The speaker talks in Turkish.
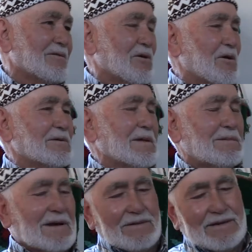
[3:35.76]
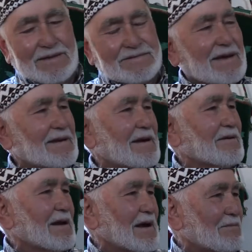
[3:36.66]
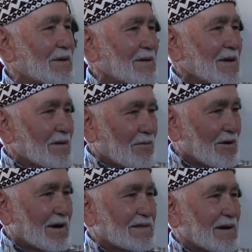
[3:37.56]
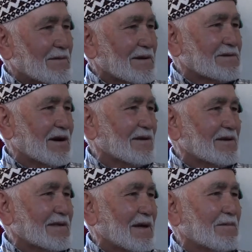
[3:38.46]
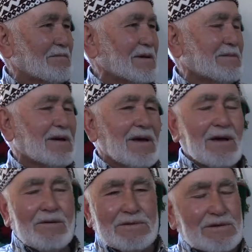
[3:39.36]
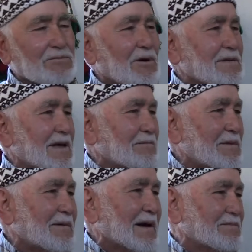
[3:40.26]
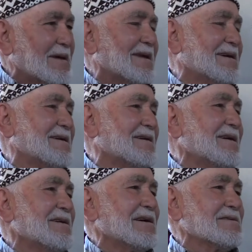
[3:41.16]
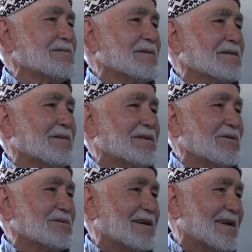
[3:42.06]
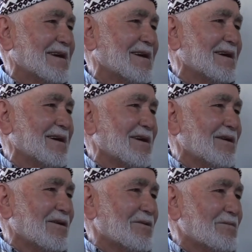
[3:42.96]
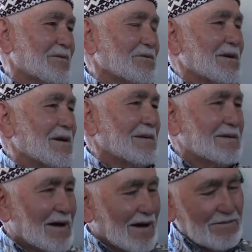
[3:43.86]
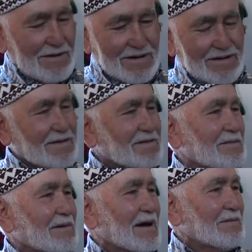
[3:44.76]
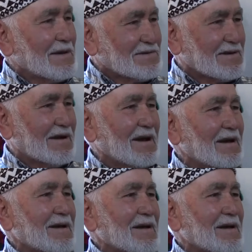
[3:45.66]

Köyünde biraz yani senle kalan böyle adamları çağır gidelim. Bir, bizim köyden bir fertmenle yazılmadım maden ocağına. Sonra ben de Almanya gittim galiba Belçika'ya.